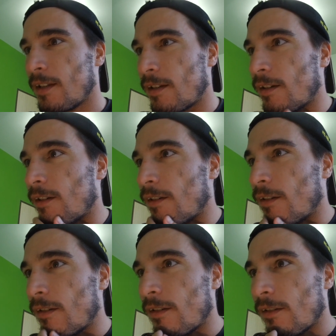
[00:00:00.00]

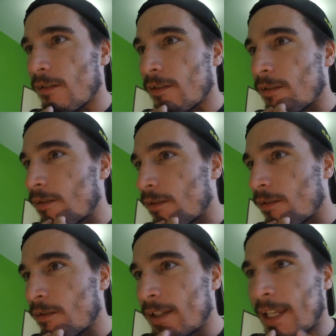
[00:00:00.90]

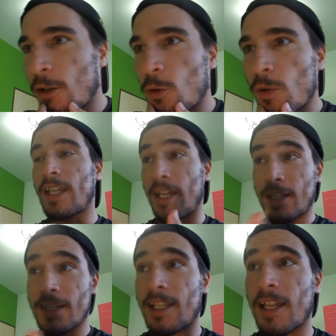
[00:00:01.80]
euh, Théo, qui a
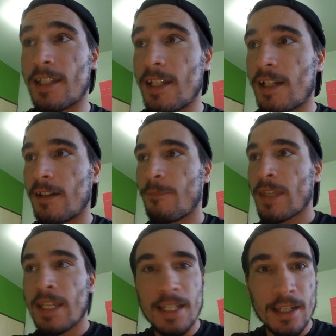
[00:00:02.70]
écrit cet article,
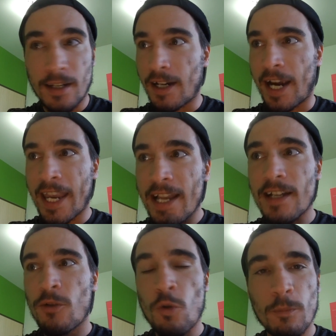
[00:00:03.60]
il a rien
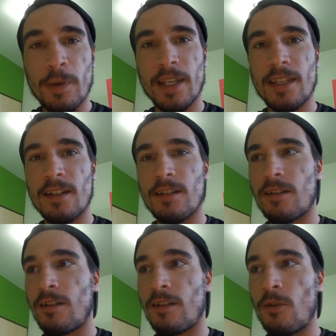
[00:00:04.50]
compris
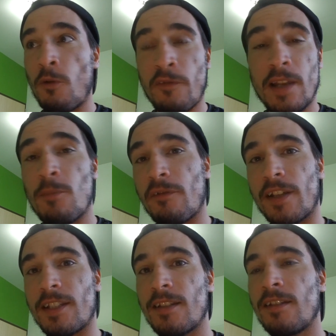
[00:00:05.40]
au film en
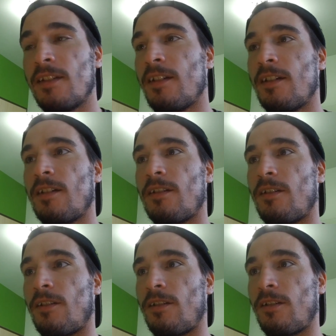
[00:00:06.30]
fait.
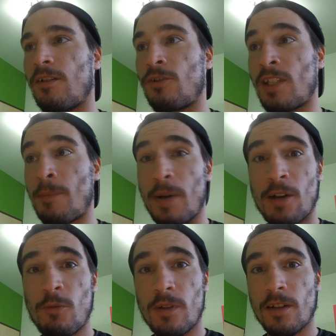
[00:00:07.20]
je sais pas à
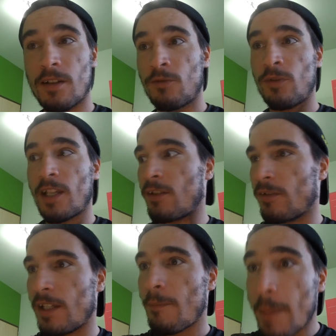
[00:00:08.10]
quoi tu
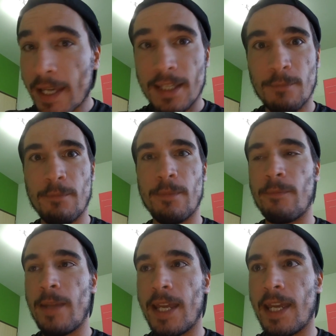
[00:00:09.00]
t'attendais, mec,
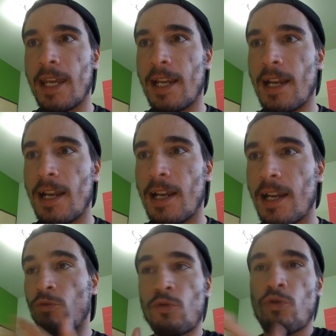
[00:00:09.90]
mais
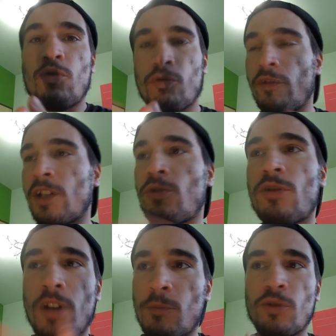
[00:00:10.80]
donc du coup, je voulais
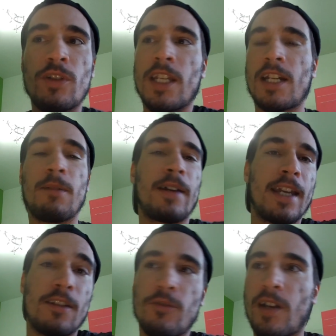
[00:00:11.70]
juste, comme je sais que la
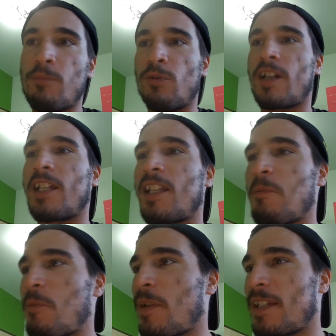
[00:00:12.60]
brigade ne répondra
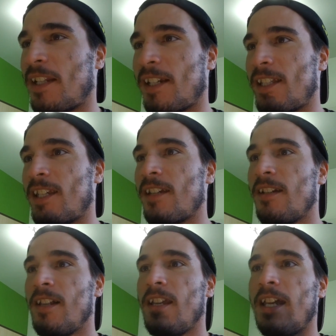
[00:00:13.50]
certainement pas à cette critique
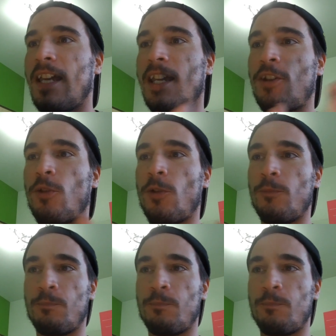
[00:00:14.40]
et que